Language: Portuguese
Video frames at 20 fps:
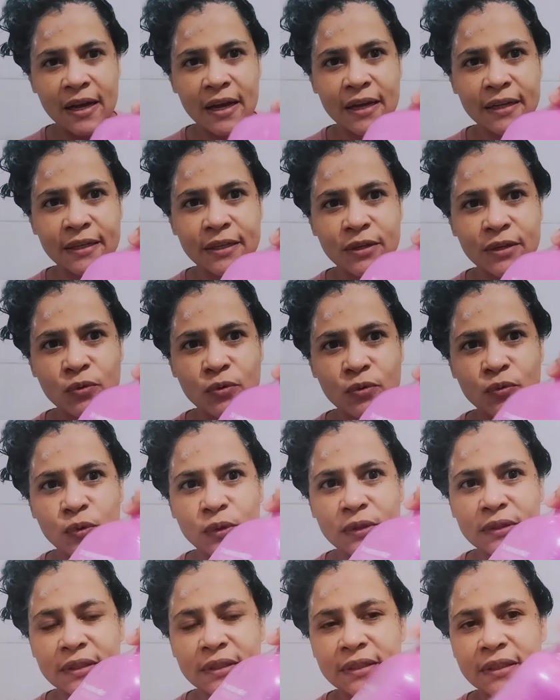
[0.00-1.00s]
aqui com
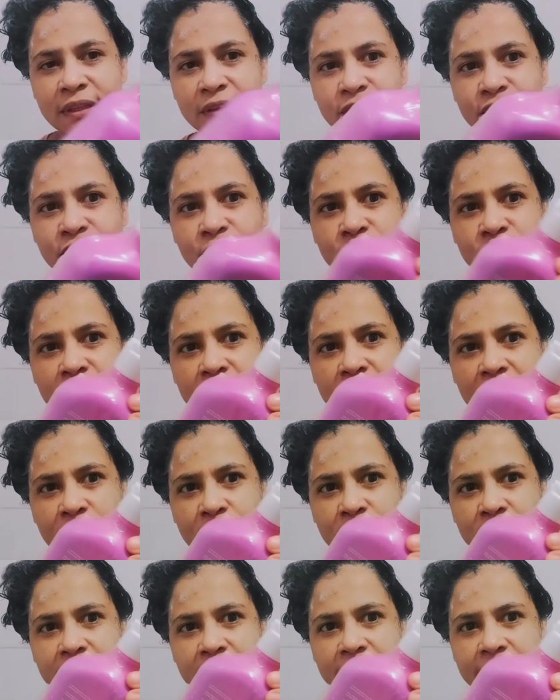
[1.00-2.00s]
vocês a
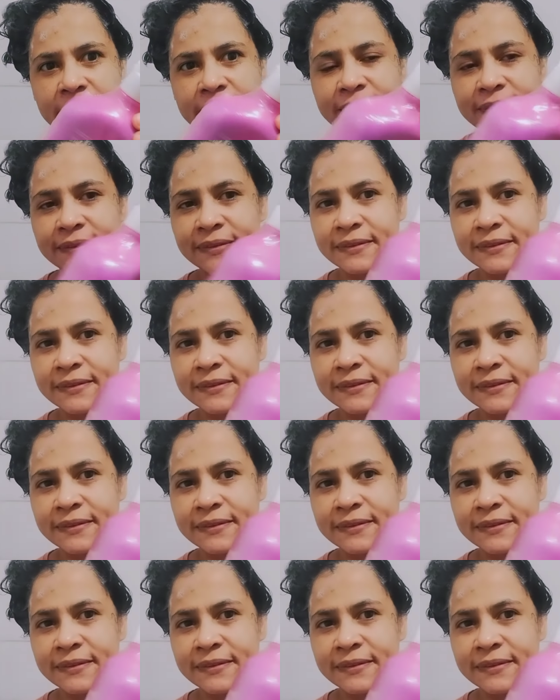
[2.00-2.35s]
fioterapia.